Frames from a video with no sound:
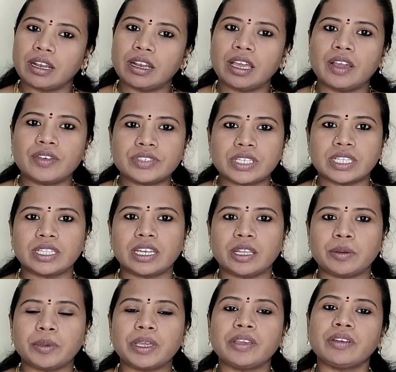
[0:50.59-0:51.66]
எல்லா
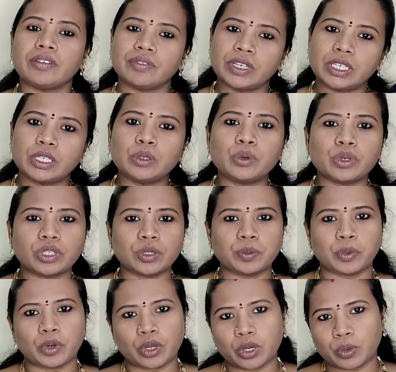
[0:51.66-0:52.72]
விஷயத்துலையுமே விட்டு கொடுத்து
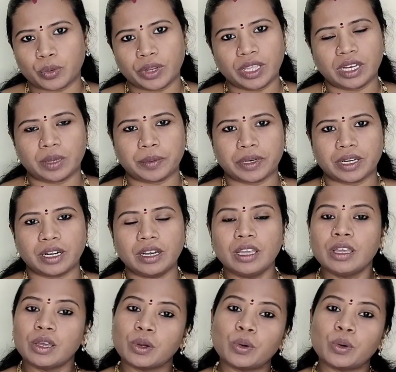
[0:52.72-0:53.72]
போகக்கூடிய நபர்கள்